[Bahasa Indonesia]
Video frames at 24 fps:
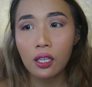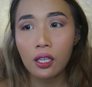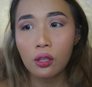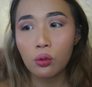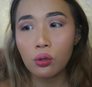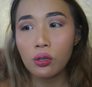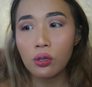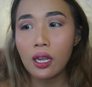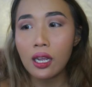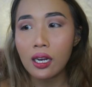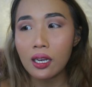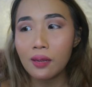
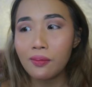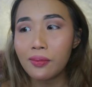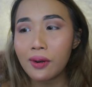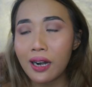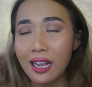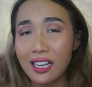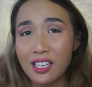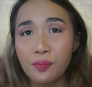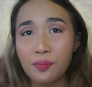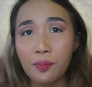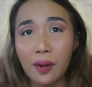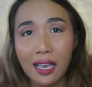itu dari
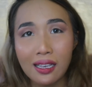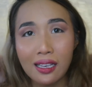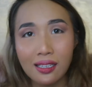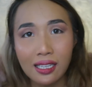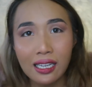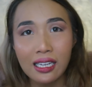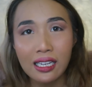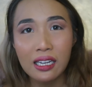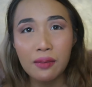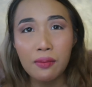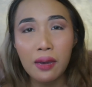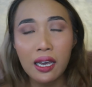brush
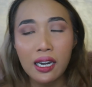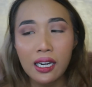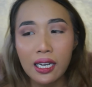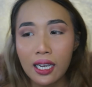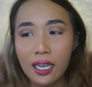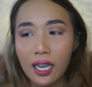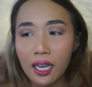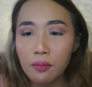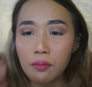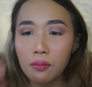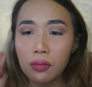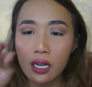plastik
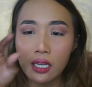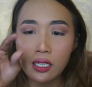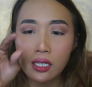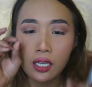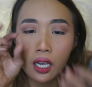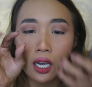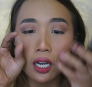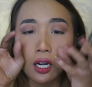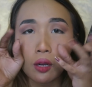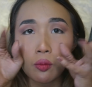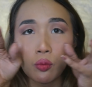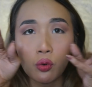dibandingkan brush
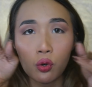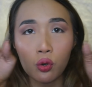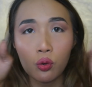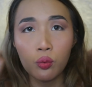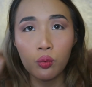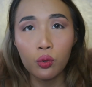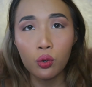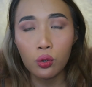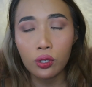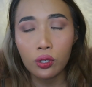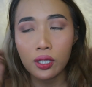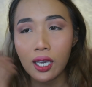yang ada
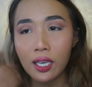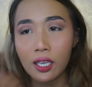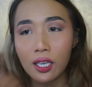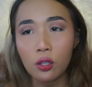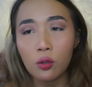bulu-bulunya